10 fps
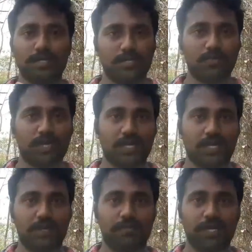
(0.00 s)
இந்த
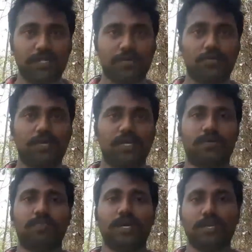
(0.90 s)
உயிரினங்களை மனிதர்களோட
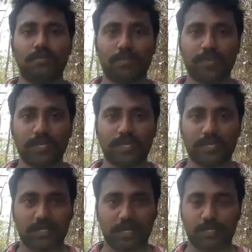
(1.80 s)
இனம் அதிகமாக
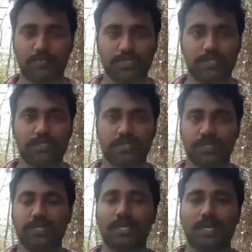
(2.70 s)
பெருகிறத கட்டுப்படுத்துறதுக்கு
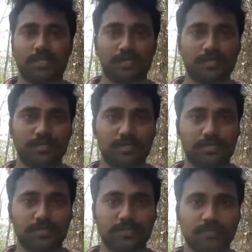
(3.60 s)
இயற்கை
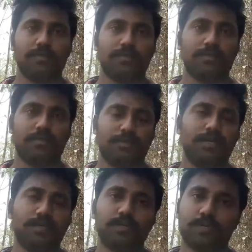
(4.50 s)
தேர்ந்தெடுத்திருக்கு இது
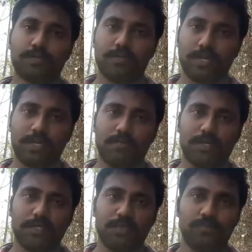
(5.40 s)
ஏற்றுக்கிறதுக்கு கடினமாக
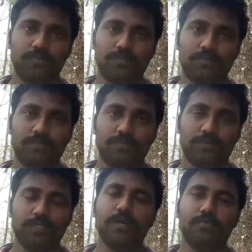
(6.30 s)
இருந்தாலும்
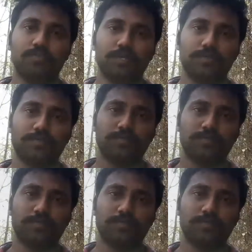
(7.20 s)
இதான் உண்மை